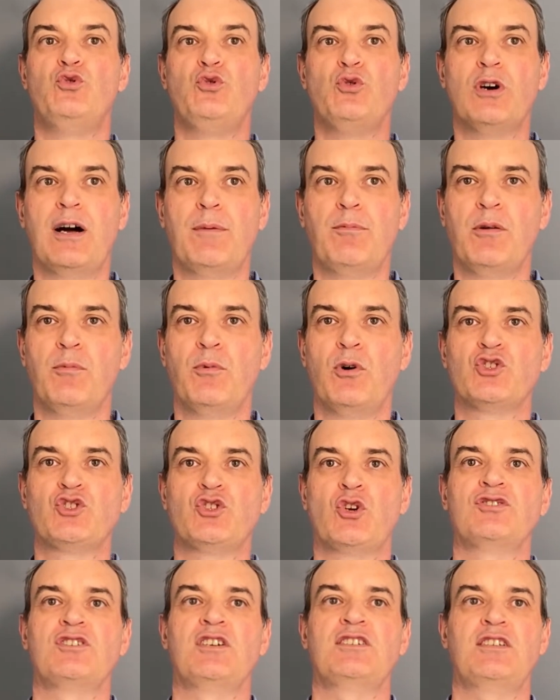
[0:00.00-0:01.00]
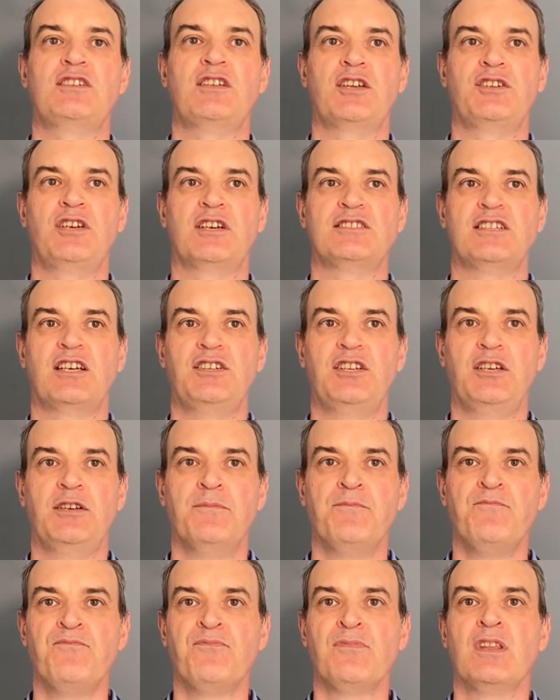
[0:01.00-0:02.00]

durablement changé ces dernières années,